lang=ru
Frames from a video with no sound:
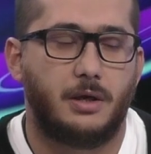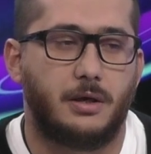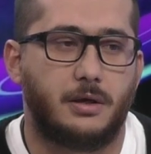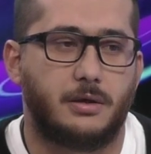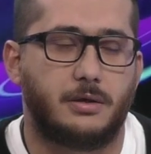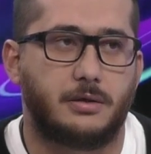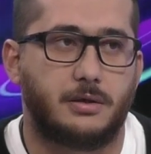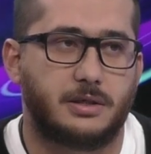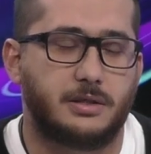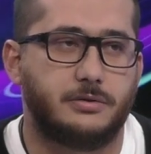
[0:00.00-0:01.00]
а,
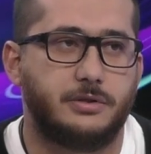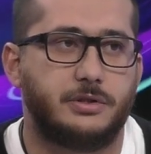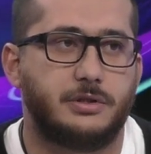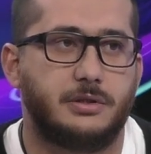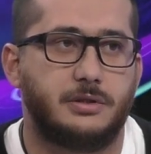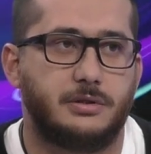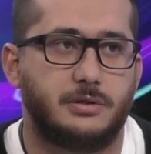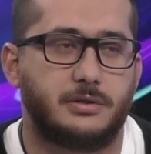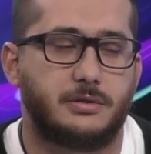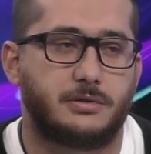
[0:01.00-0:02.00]
горнолыжный
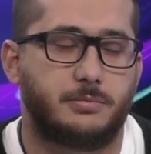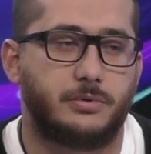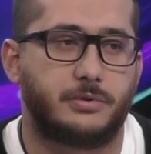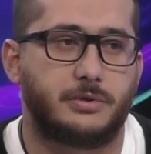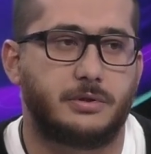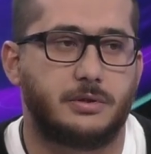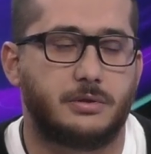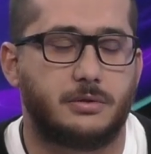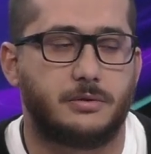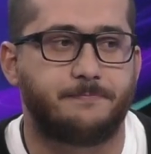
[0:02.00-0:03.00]
э, спорт,
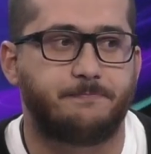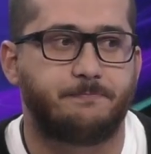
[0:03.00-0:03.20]
а,